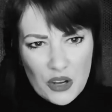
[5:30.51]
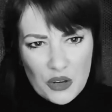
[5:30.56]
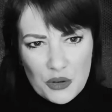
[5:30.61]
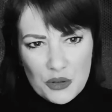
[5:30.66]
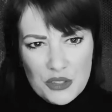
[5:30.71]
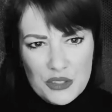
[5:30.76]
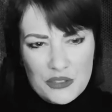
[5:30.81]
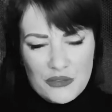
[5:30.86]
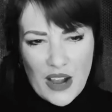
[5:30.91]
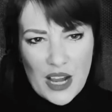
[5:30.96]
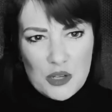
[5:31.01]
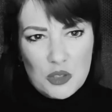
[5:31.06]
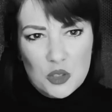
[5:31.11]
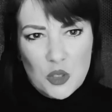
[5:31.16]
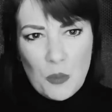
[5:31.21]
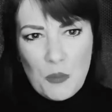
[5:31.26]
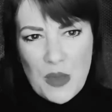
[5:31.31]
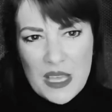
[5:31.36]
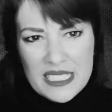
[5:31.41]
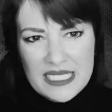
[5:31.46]
und weil du
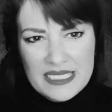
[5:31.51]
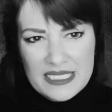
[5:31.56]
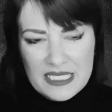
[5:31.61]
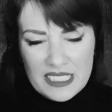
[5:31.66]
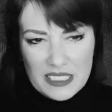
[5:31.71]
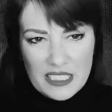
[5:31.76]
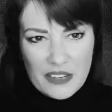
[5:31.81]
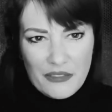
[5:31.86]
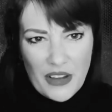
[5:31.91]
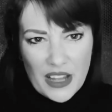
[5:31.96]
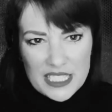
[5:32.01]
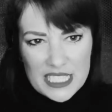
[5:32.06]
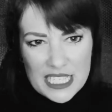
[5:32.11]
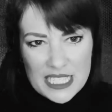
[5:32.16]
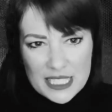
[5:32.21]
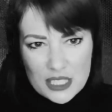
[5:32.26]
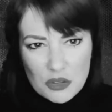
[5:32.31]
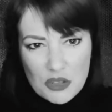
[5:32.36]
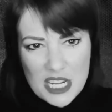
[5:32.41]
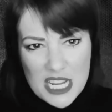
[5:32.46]
so bist, äh,
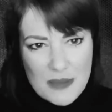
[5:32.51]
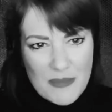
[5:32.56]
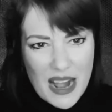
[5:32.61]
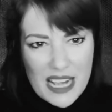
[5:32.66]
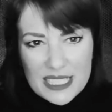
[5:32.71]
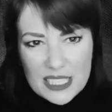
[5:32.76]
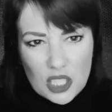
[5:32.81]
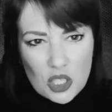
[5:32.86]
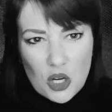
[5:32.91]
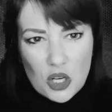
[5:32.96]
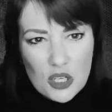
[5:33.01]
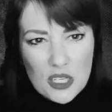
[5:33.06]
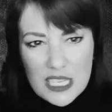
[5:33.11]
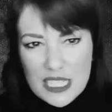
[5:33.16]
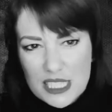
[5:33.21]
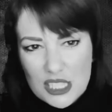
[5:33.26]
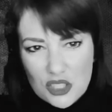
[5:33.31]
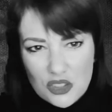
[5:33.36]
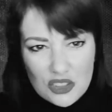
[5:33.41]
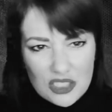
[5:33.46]
verdienst du niemals
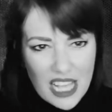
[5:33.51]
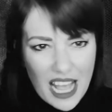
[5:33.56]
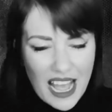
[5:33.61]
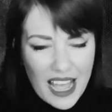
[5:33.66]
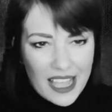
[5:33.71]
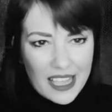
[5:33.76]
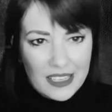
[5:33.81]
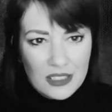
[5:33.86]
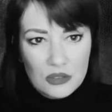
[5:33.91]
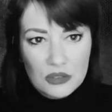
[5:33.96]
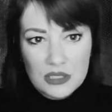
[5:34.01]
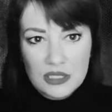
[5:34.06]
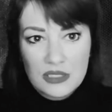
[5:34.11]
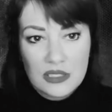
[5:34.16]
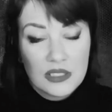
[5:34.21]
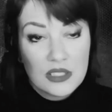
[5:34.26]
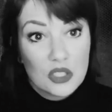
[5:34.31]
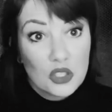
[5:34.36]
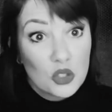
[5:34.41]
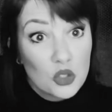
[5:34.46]
glücklich zu sein und
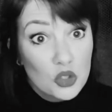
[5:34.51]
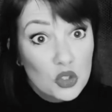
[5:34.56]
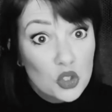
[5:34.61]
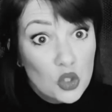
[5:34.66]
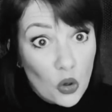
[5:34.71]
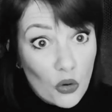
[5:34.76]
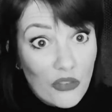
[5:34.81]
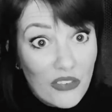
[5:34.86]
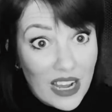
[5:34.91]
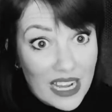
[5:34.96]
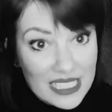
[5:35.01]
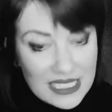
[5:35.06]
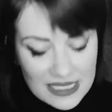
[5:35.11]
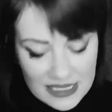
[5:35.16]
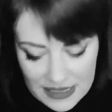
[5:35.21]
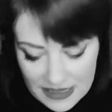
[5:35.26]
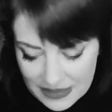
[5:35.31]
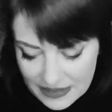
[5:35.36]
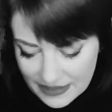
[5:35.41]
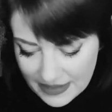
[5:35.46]

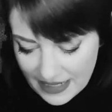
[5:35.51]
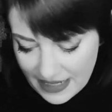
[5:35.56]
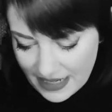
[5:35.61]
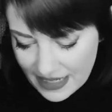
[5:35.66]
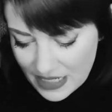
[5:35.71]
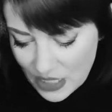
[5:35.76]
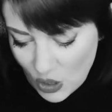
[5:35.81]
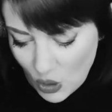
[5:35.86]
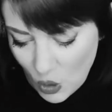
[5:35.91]
sowas, ja.